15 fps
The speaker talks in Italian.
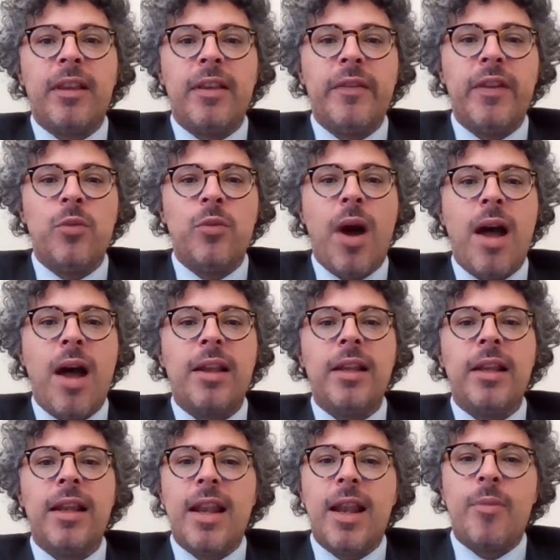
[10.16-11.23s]
individuali
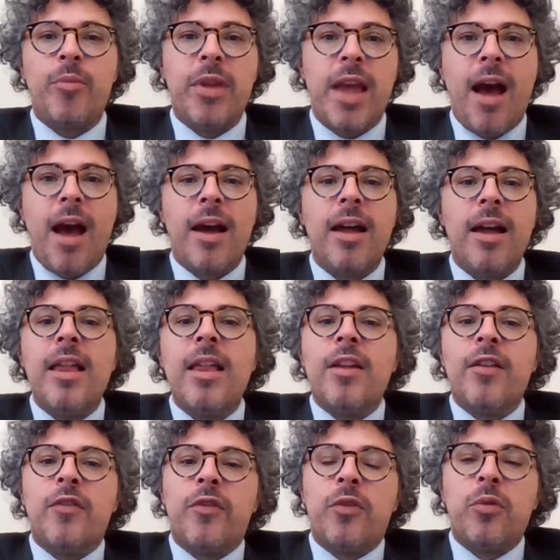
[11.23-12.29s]
nella PA,
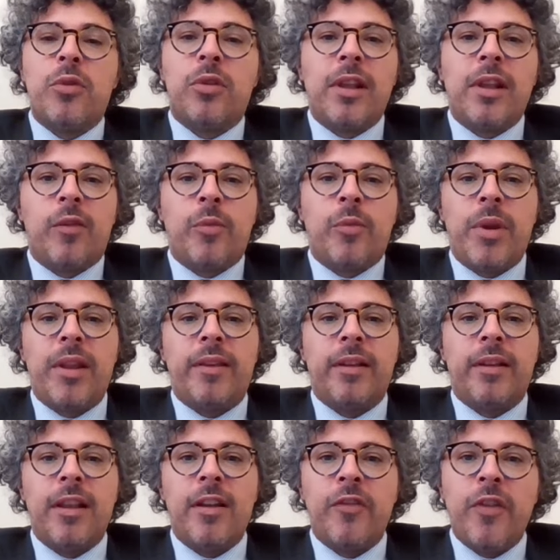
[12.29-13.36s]
frutto
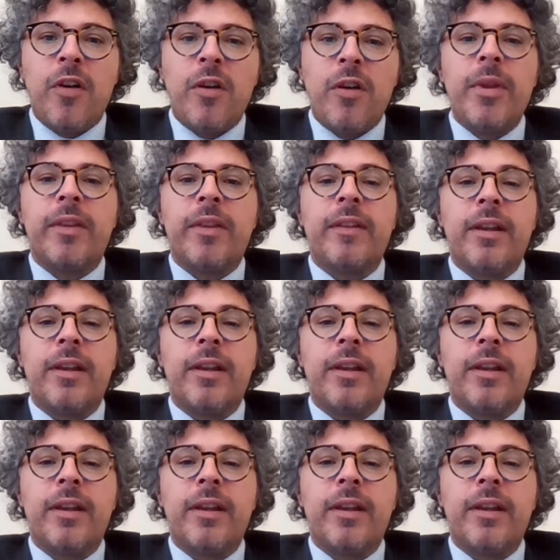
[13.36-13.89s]
dell'esperienza del Formes